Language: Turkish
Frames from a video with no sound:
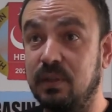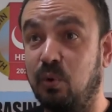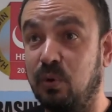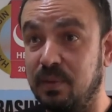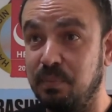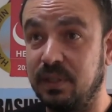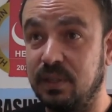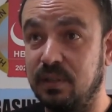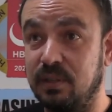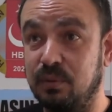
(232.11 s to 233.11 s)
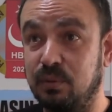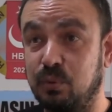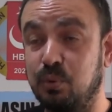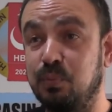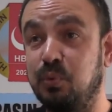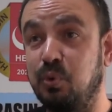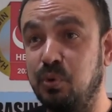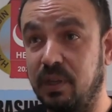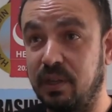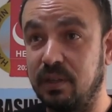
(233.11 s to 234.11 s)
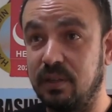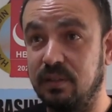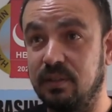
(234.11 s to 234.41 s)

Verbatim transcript: olan biteni tüm dünyaya